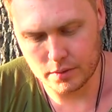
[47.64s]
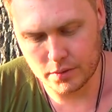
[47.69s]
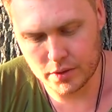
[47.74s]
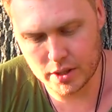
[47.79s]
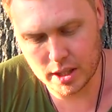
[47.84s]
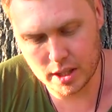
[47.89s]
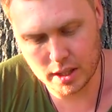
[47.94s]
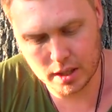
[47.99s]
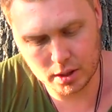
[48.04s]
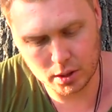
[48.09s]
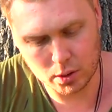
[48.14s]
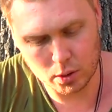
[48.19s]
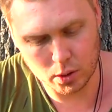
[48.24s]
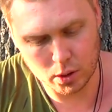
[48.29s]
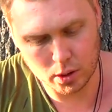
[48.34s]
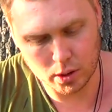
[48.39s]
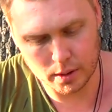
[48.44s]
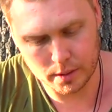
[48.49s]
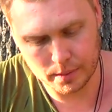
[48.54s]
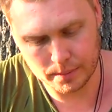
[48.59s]
Всех,
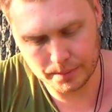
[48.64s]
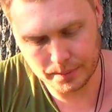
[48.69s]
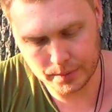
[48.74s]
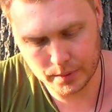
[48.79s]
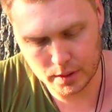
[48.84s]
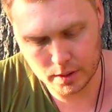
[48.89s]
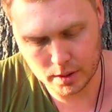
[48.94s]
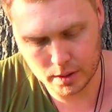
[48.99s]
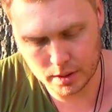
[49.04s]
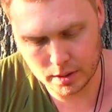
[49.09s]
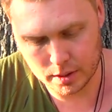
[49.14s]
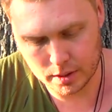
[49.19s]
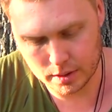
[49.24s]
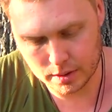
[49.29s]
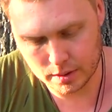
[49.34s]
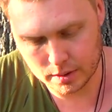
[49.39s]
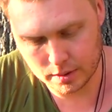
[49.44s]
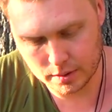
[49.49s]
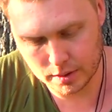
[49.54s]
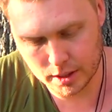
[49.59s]
кто,
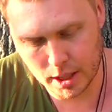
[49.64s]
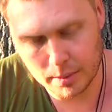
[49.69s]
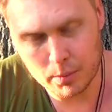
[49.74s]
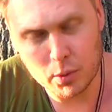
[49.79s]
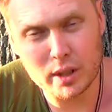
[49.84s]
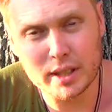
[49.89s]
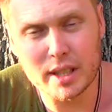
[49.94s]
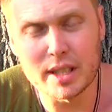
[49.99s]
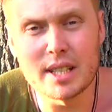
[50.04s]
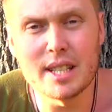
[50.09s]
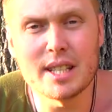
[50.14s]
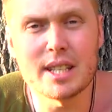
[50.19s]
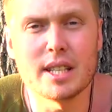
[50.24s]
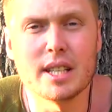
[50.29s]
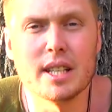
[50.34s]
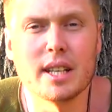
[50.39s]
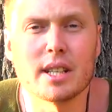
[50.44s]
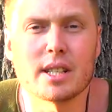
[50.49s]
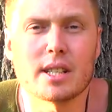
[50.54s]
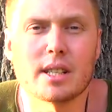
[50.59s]
кому это не
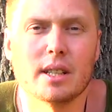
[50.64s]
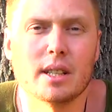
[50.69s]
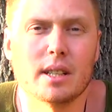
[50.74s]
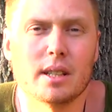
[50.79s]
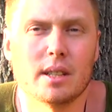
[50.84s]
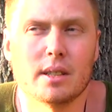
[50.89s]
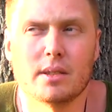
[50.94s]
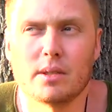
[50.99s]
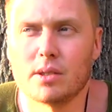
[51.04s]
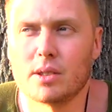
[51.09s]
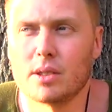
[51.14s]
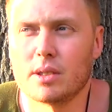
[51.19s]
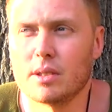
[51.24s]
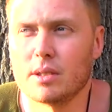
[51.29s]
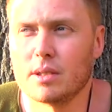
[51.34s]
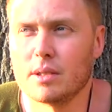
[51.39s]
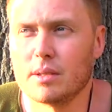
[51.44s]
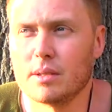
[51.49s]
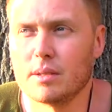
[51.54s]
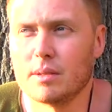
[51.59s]
интересно, есть,
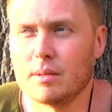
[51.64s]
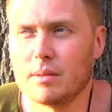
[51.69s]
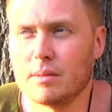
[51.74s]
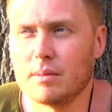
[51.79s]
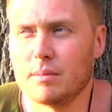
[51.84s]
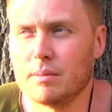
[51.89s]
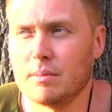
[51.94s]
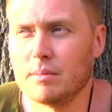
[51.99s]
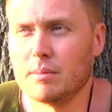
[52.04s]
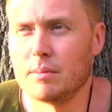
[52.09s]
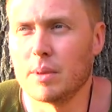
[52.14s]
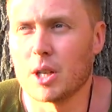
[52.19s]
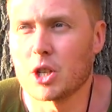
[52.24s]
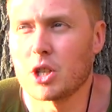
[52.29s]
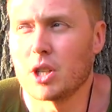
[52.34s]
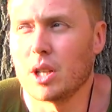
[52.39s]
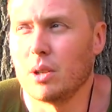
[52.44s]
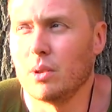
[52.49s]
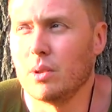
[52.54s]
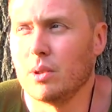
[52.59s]
э,
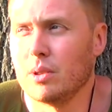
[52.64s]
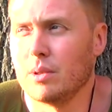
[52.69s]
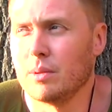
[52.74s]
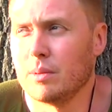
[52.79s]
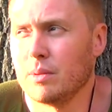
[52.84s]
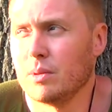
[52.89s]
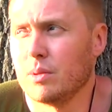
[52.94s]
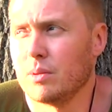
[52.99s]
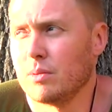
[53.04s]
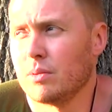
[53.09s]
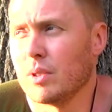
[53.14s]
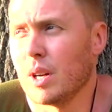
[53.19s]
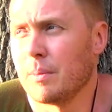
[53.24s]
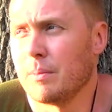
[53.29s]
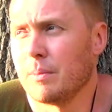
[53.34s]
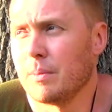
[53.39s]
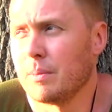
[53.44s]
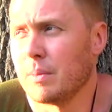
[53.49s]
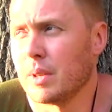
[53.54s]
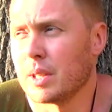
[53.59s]
пожалуй, ну,
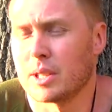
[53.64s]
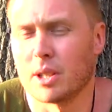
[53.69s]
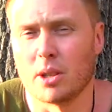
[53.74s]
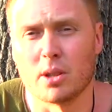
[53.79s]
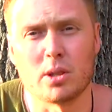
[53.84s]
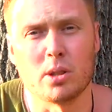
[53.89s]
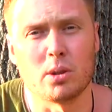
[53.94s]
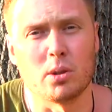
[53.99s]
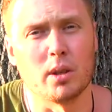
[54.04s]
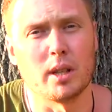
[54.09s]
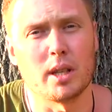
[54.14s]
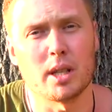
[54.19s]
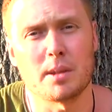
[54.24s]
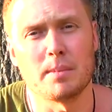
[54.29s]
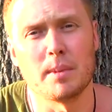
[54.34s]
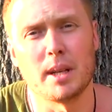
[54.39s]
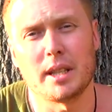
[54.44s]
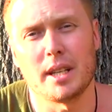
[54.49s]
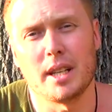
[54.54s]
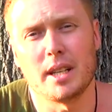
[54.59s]
вам остается только
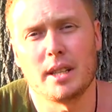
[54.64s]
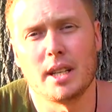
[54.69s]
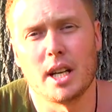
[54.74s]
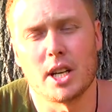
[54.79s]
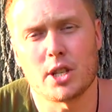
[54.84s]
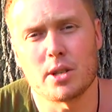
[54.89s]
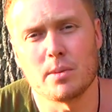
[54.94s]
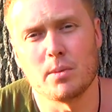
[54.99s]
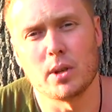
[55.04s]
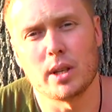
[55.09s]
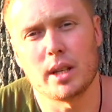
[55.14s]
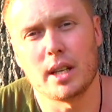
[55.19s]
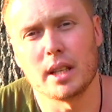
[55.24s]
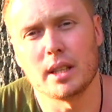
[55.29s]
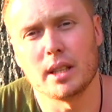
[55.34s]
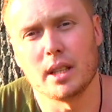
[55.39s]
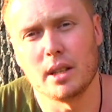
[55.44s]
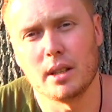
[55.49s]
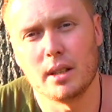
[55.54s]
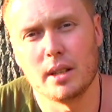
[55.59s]
смотреть дальше мой
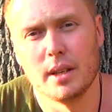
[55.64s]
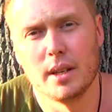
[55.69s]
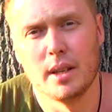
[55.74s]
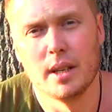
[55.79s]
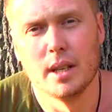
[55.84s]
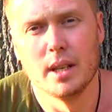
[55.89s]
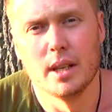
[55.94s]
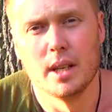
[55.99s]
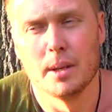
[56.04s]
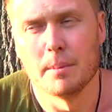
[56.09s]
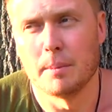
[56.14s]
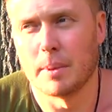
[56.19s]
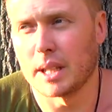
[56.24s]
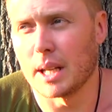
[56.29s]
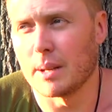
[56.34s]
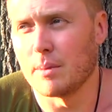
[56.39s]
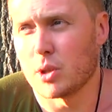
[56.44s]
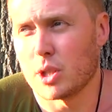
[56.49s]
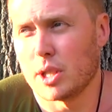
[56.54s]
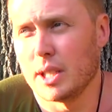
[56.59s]
канал.
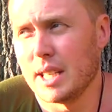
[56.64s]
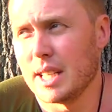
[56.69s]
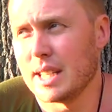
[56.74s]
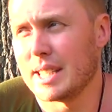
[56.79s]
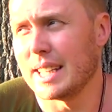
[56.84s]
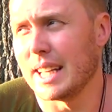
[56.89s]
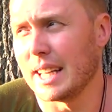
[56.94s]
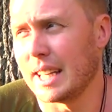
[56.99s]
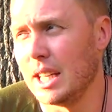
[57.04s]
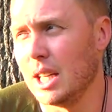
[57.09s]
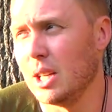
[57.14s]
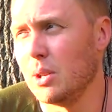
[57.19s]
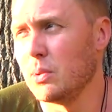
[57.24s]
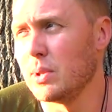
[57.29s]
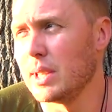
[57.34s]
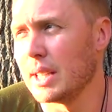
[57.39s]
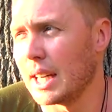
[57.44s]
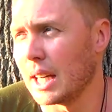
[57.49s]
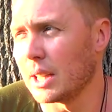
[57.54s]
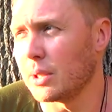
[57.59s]
Потому что есть такие
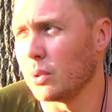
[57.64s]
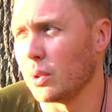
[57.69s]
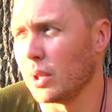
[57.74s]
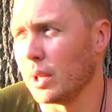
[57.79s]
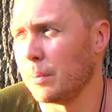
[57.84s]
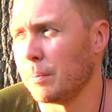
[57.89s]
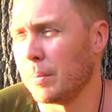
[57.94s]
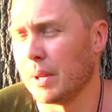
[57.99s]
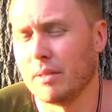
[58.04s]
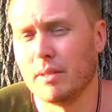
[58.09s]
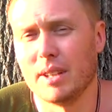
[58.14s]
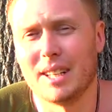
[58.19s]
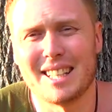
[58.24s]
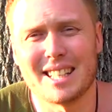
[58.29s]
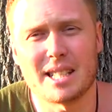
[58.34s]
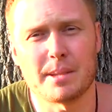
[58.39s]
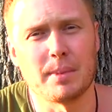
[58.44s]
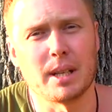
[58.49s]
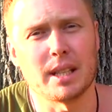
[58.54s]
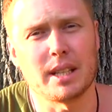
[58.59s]
люди, которые
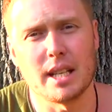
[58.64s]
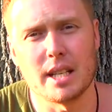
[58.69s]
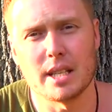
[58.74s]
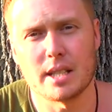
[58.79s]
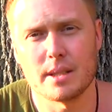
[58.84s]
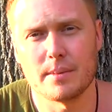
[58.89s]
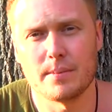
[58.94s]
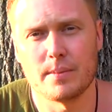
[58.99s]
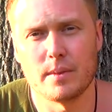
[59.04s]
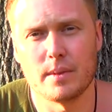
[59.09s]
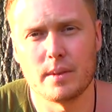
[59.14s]
привыкли смотреть.